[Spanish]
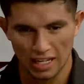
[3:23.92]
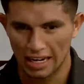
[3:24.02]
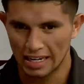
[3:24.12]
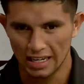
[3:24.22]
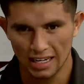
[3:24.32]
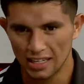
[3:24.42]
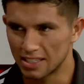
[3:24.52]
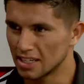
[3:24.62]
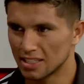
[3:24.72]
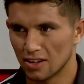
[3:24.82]
la cara y
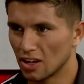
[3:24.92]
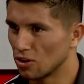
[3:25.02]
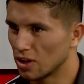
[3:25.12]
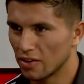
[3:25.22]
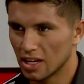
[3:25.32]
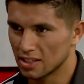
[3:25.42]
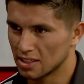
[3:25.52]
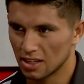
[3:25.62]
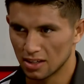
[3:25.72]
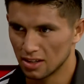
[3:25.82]
ya saber lo que había que
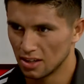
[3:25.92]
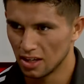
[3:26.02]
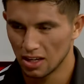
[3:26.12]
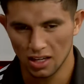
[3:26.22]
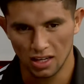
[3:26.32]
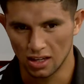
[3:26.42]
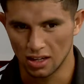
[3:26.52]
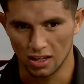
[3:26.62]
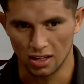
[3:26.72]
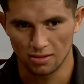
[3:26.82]
hacer.
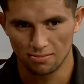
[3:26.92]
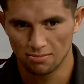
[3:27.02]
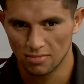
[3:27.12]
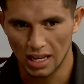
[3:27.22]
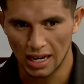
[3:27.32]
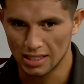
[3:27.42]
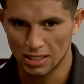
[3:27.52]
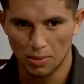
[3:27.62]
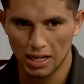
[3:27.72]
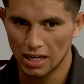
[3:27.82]
Eh, en la
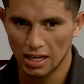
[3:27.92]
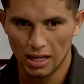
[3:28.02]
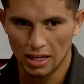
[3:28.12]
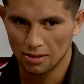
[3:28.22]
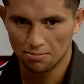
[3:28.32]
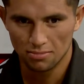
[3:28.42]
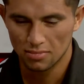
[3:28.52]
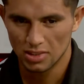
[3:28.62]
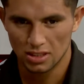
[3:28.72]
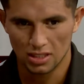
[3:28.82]
semana
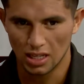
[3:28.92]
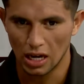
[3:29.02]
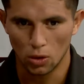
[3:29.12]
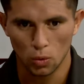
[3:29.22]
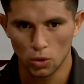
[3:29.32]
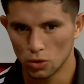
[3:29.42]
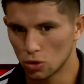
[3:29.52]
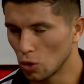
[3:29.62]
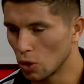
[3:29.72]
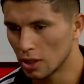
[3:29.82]
se laburó
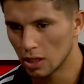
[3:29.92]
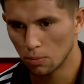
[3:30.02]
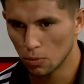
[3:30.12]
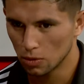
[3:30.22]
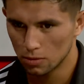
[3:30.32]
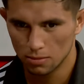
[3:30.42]
todo el tiempo.